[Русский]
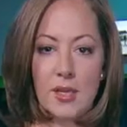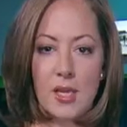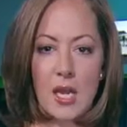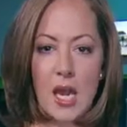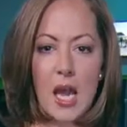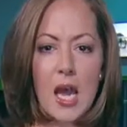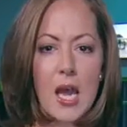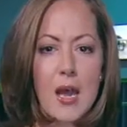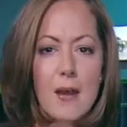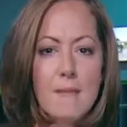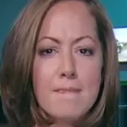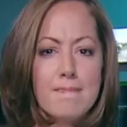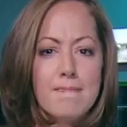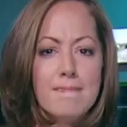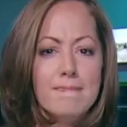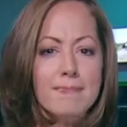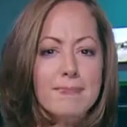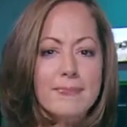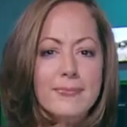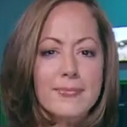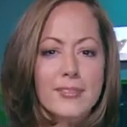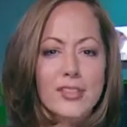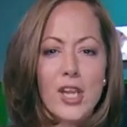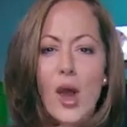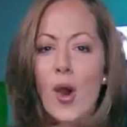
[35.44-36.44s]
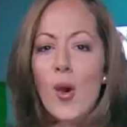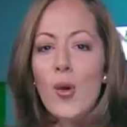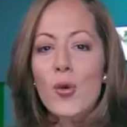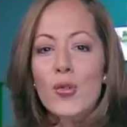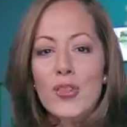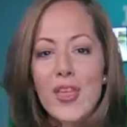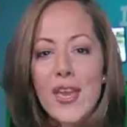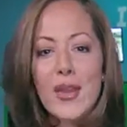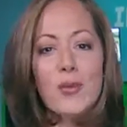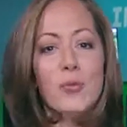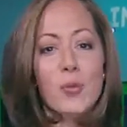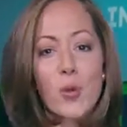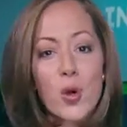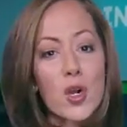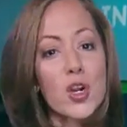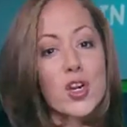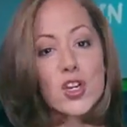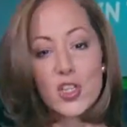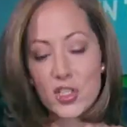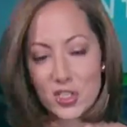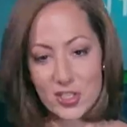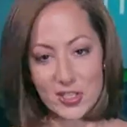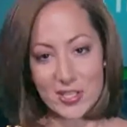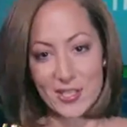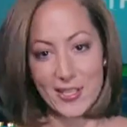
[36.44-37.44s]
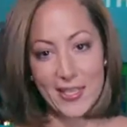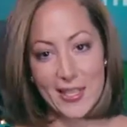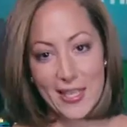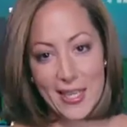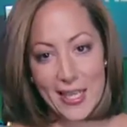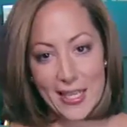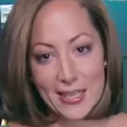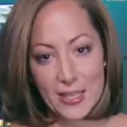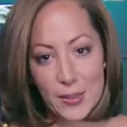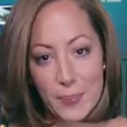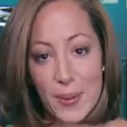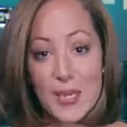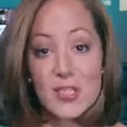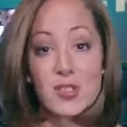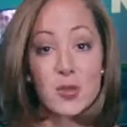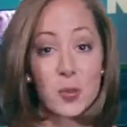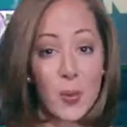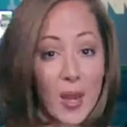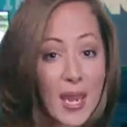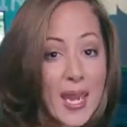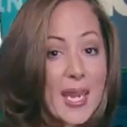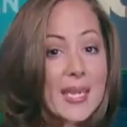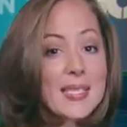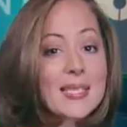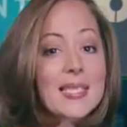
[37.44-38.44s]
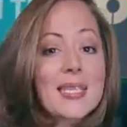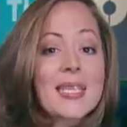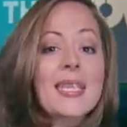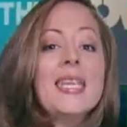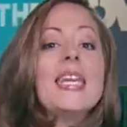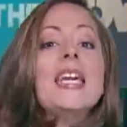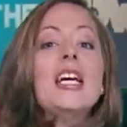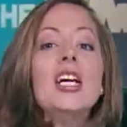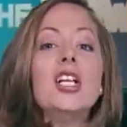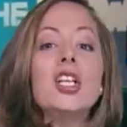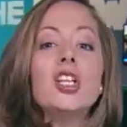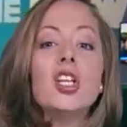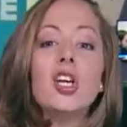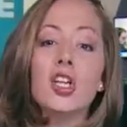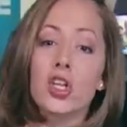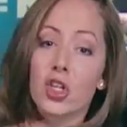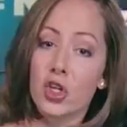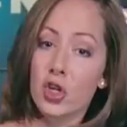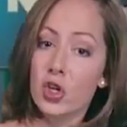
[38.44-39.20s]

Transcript: А вот и нет. Ничто так не губит добротный сюжет о войне,